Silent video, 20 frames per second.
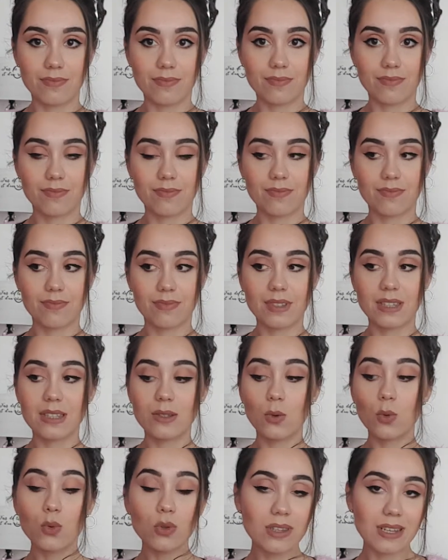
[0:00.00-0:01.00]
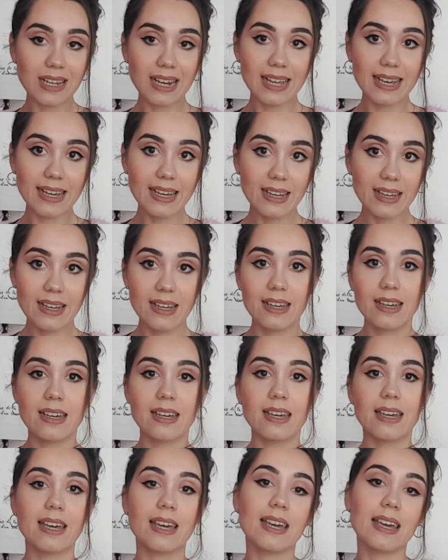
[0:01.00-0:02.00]
mm, utile
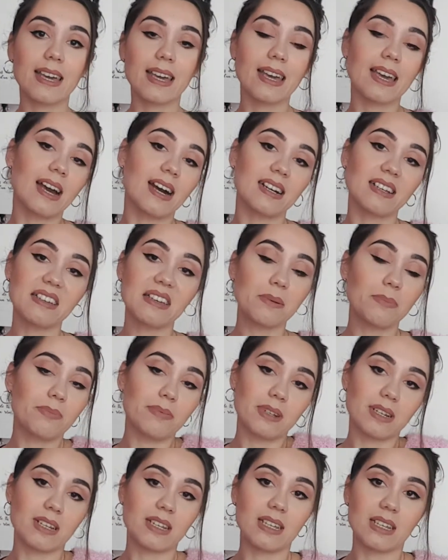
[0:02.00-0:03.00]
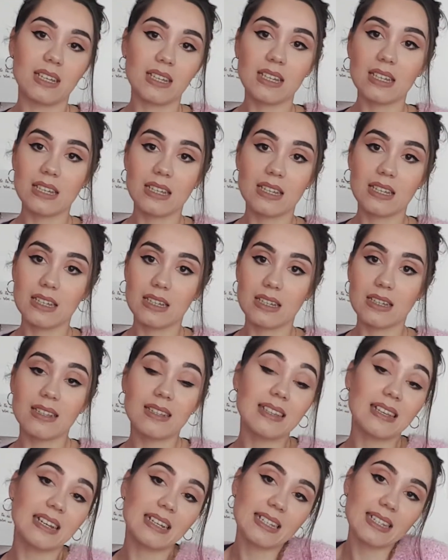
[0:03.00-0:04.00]
e anche per chi
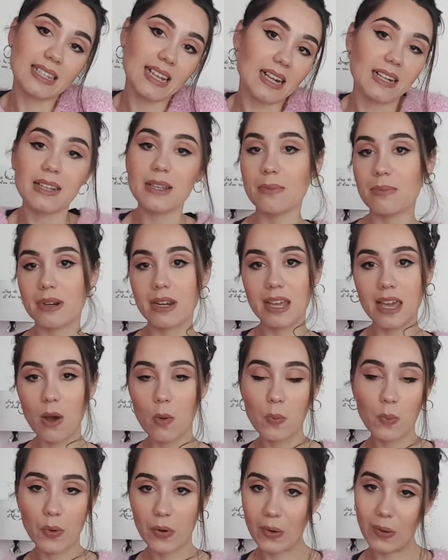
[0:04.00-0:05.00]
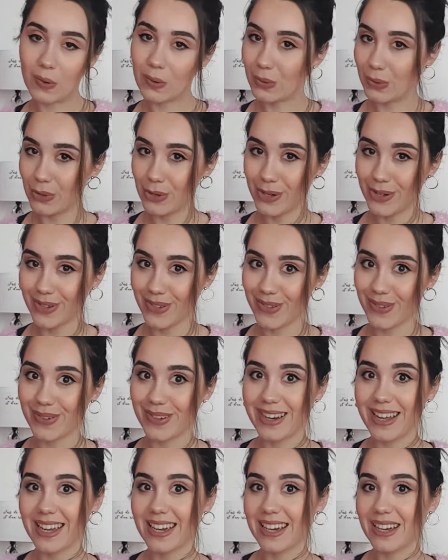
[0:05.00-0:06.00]
interessante, per chi è un po'
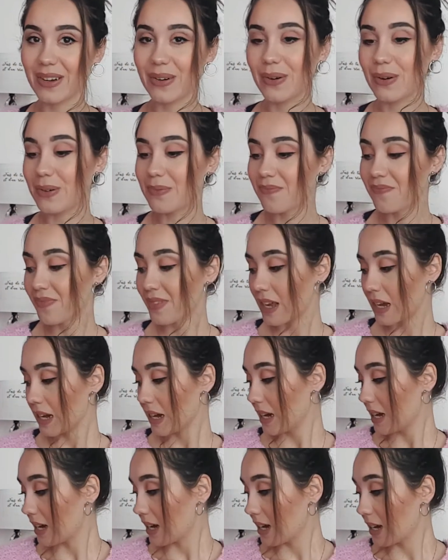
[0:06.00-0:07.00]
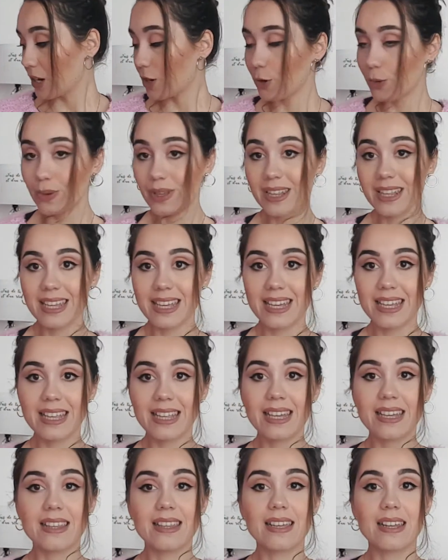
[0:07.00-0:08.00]
curiosone, ecco. Quindi
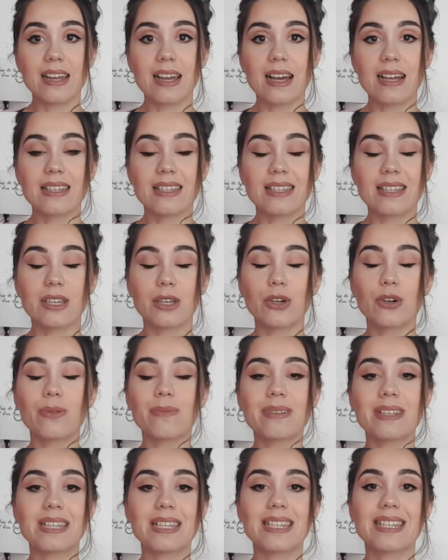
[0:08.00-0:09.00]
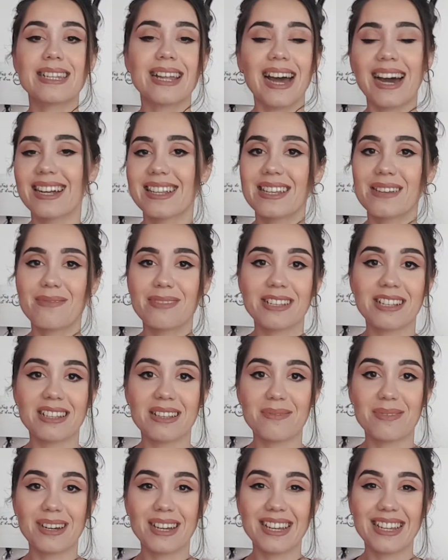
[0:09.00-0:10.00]
niente ragazzi, come state? Mi
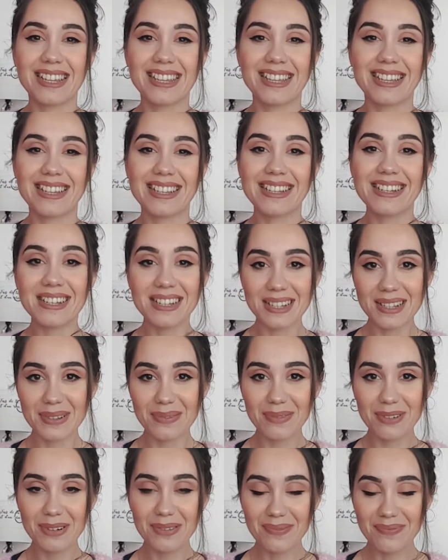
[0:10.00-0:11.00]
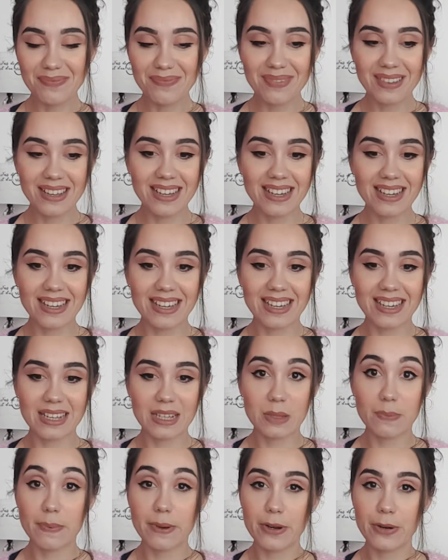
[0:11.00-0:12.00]
siete mancati tantissimo e
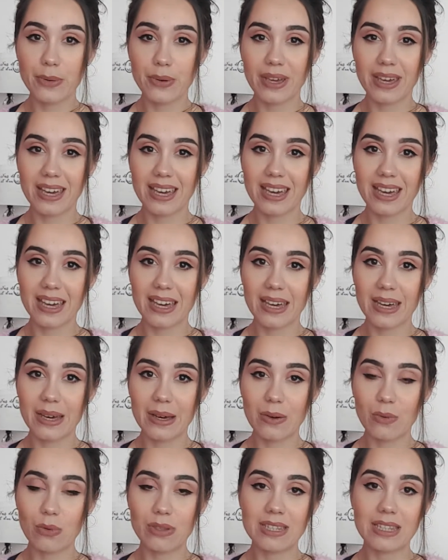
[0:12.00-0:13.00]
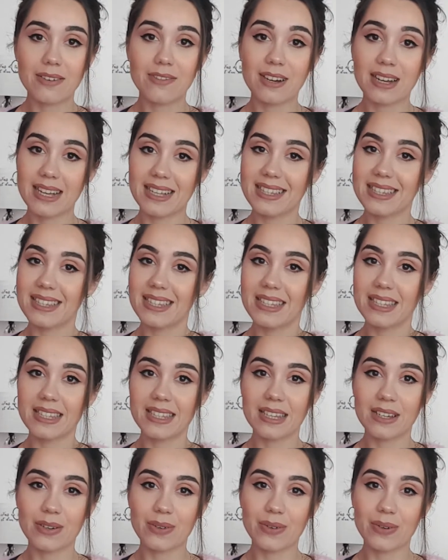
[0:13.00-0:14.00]
spero che queste vacanze
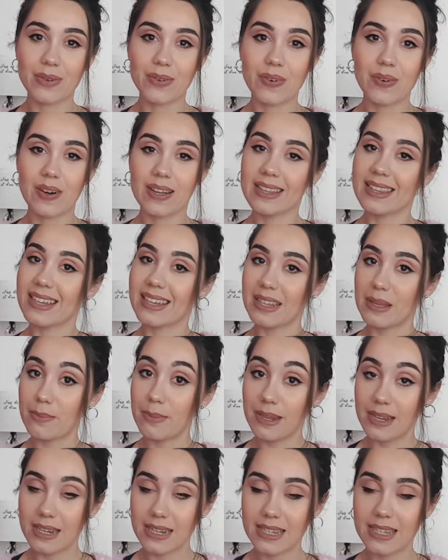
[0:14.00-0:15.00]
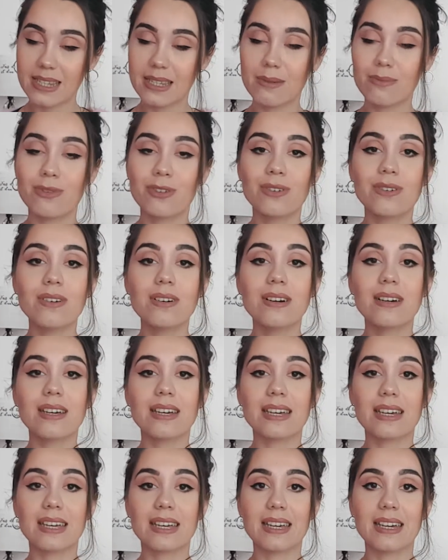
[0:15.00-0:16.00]
siano andate benissimo
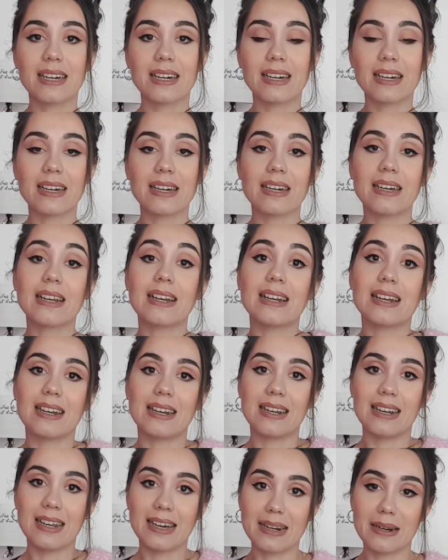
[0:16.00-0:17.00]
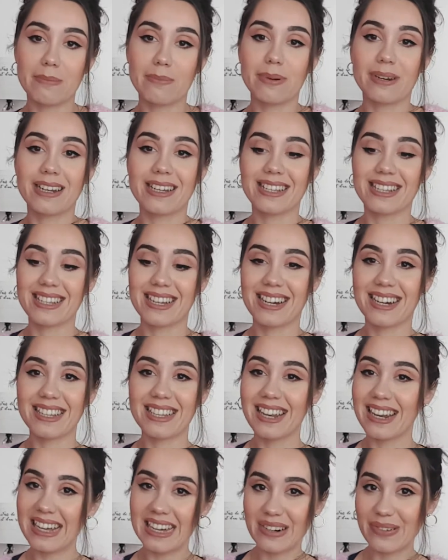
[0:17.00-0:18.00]
e che la ripresa
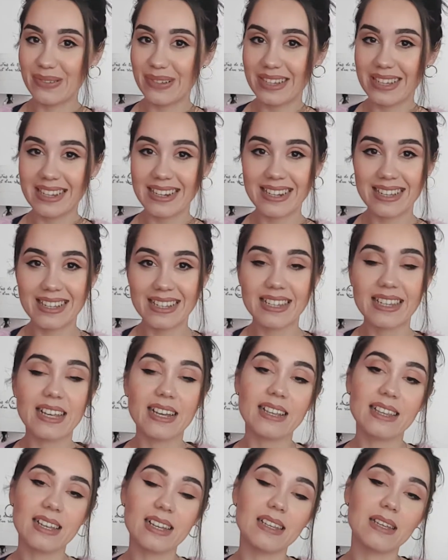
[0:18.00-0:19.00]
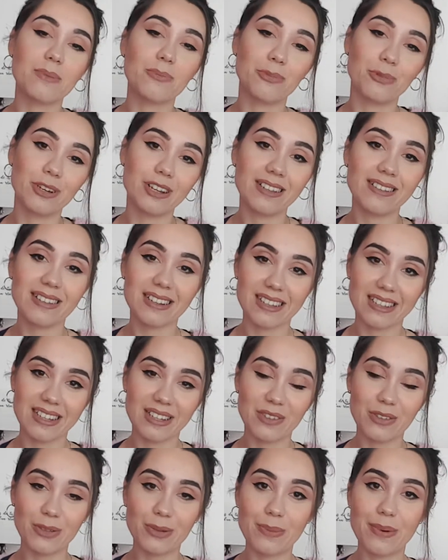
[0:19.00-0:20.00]
della routine sia andata pure
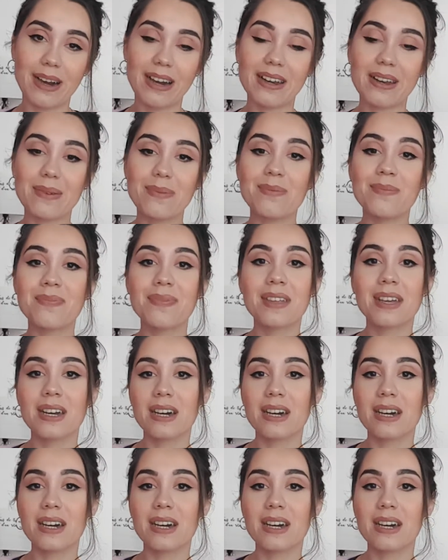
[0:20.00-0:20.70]
altrettanto bene.